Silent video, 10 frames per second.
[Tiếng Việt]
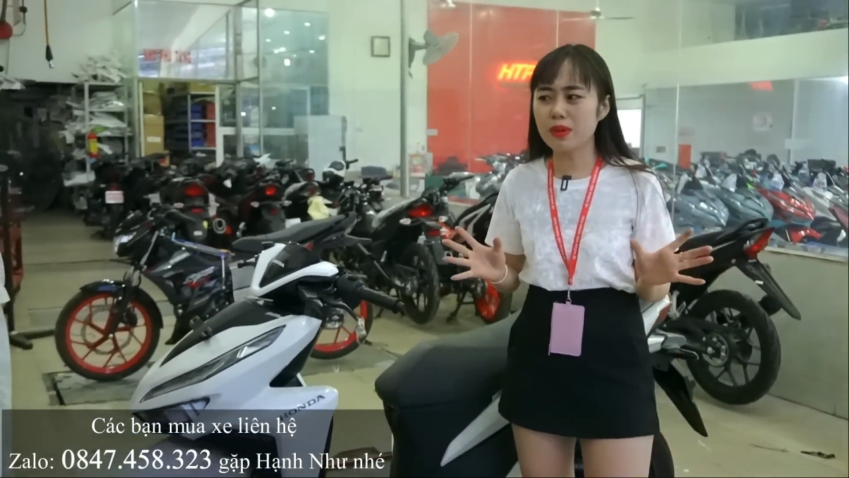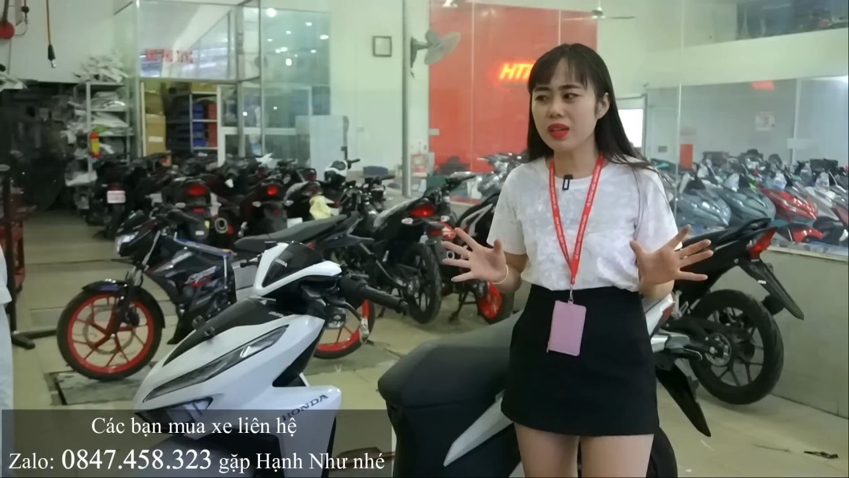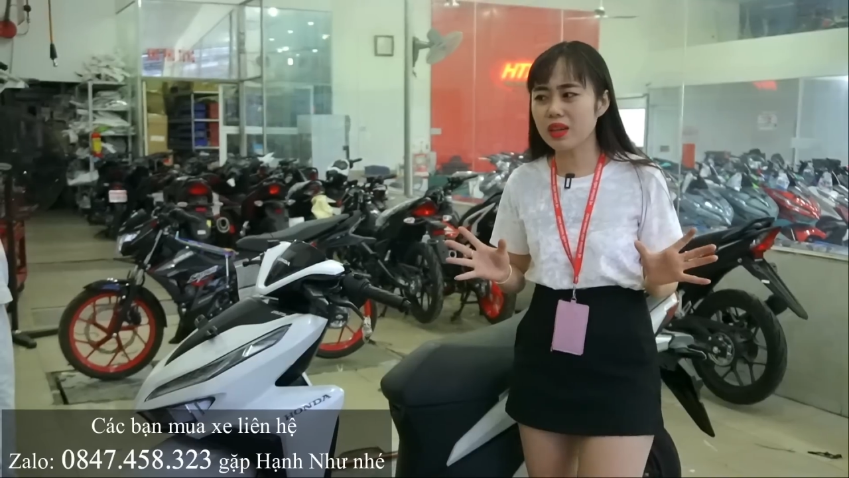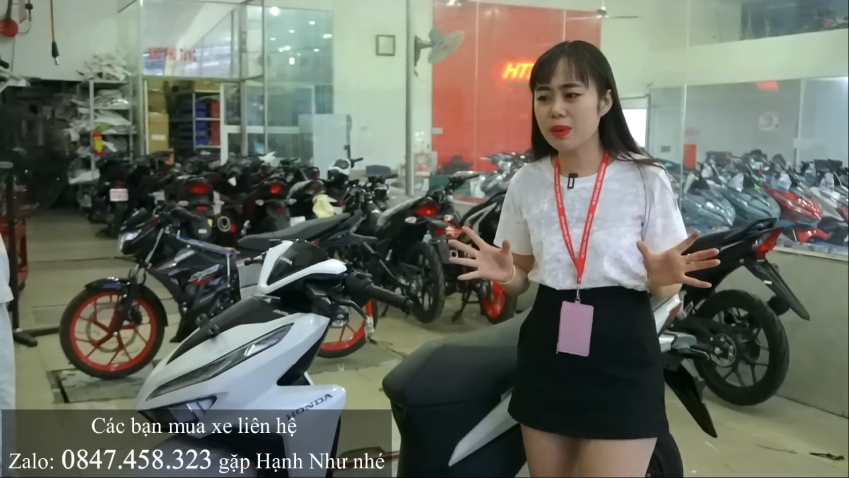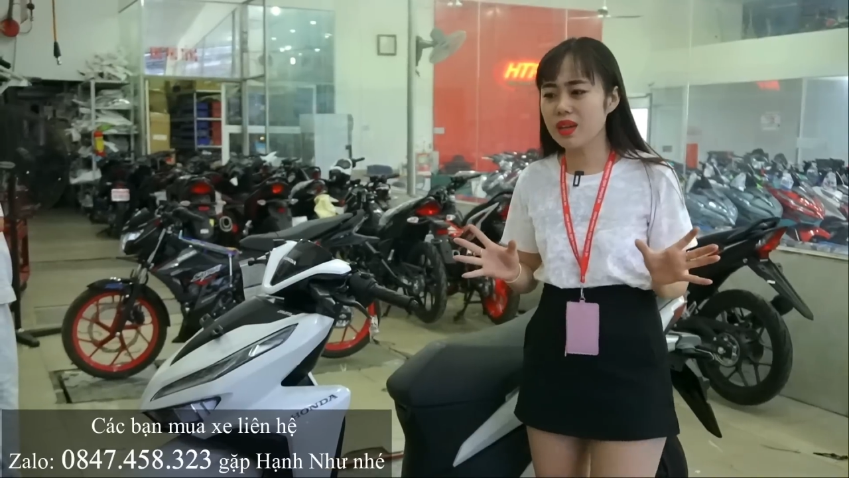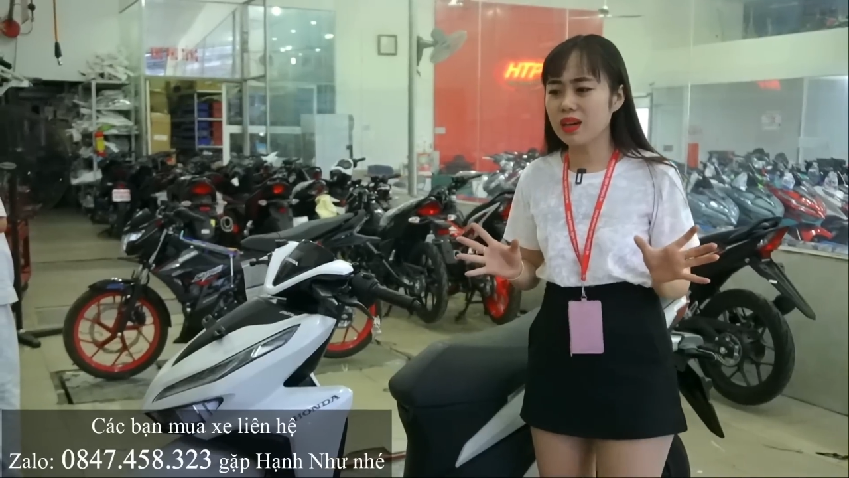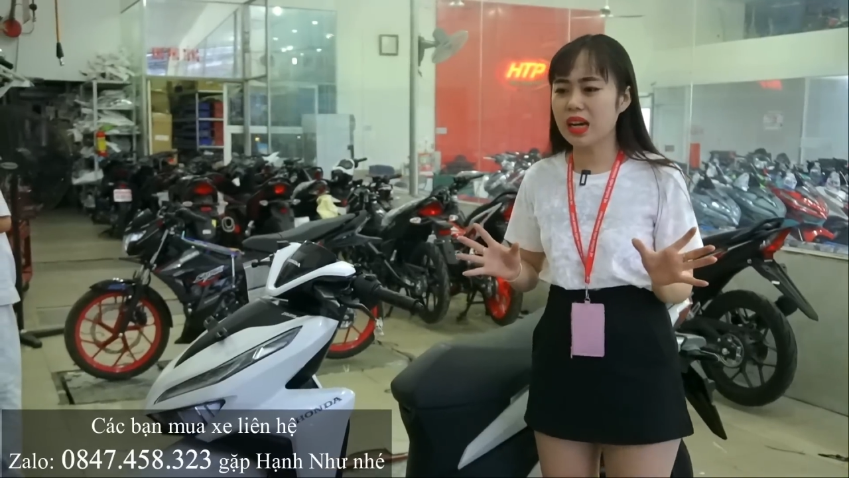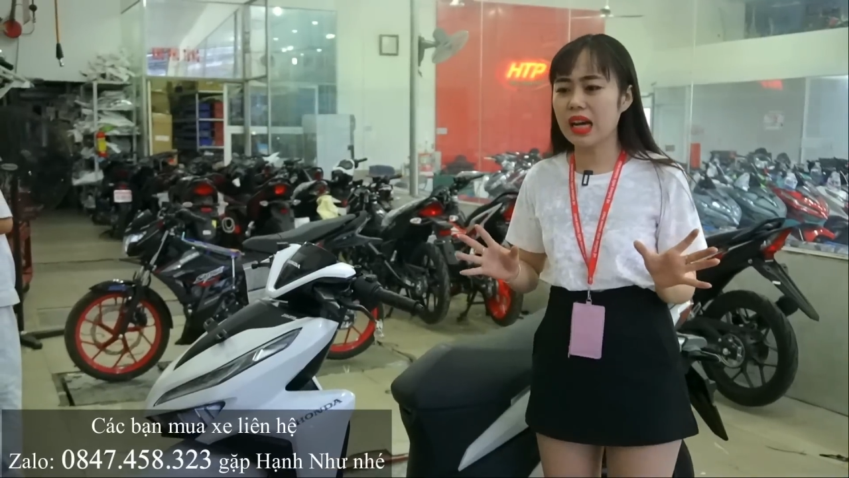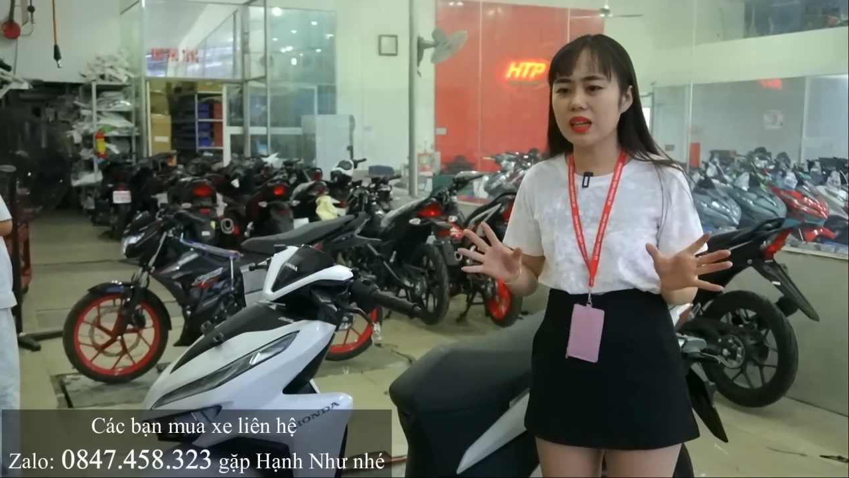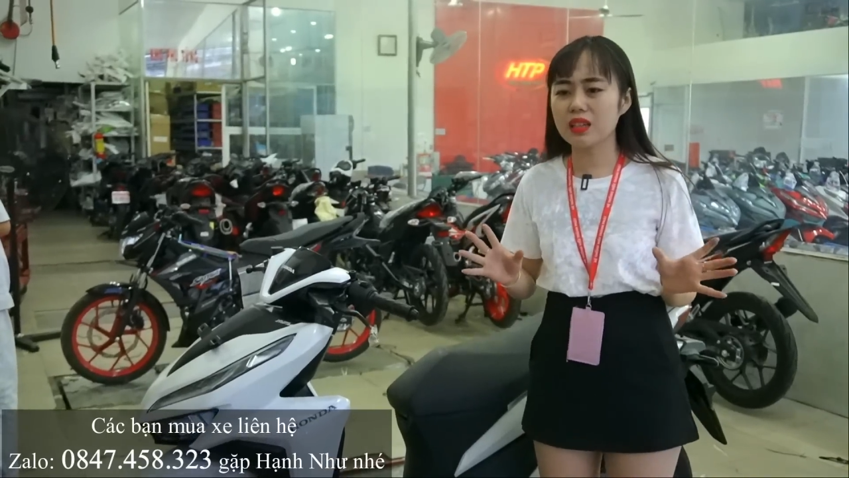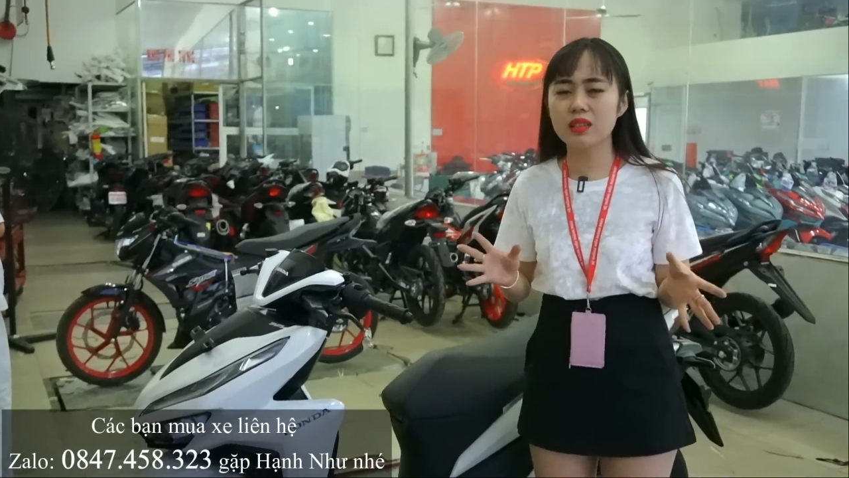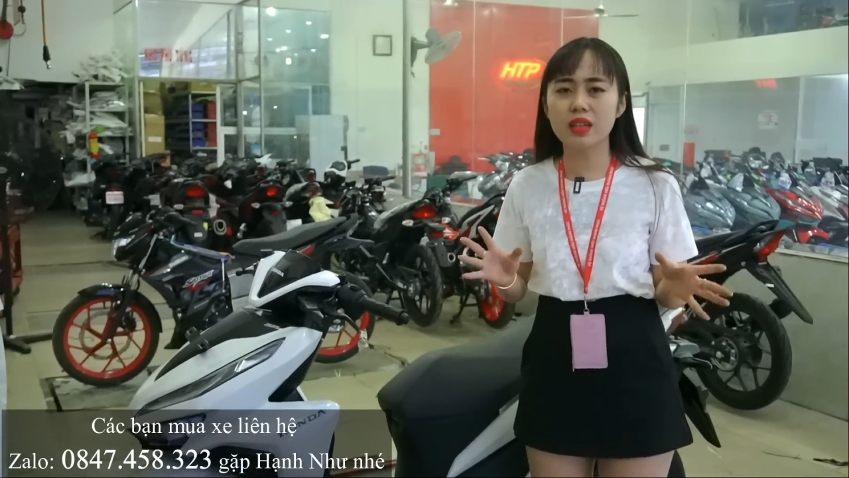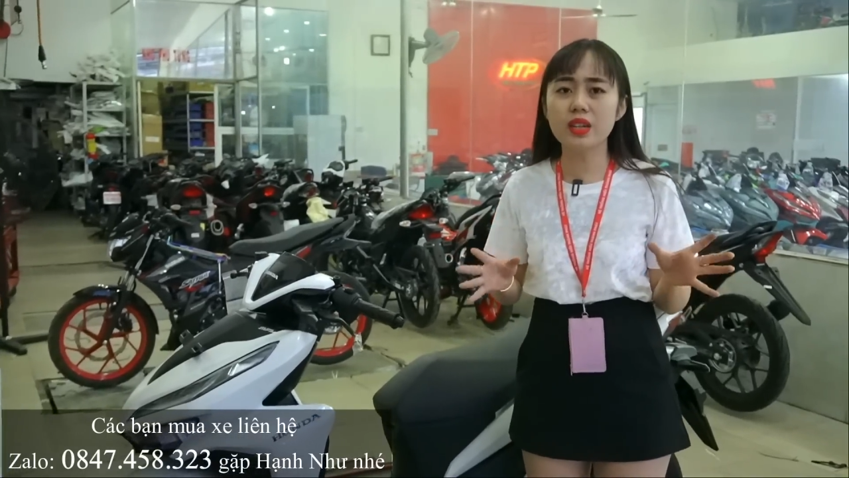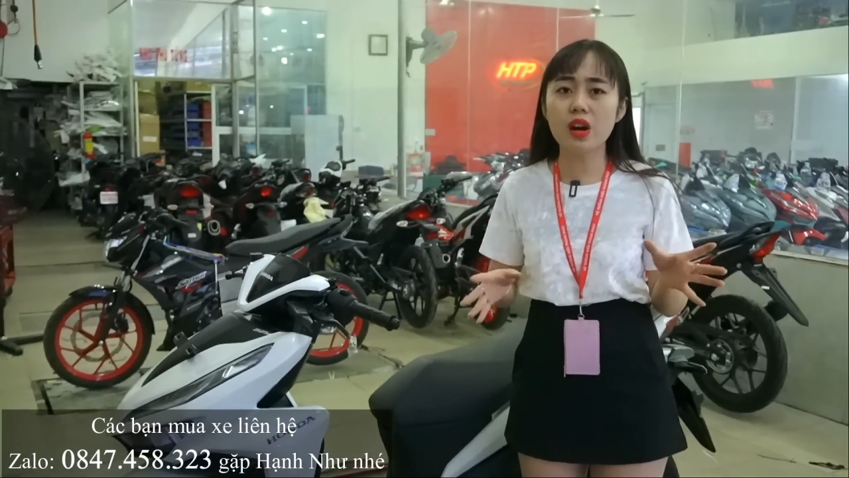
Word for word: như được biết là bây giờ là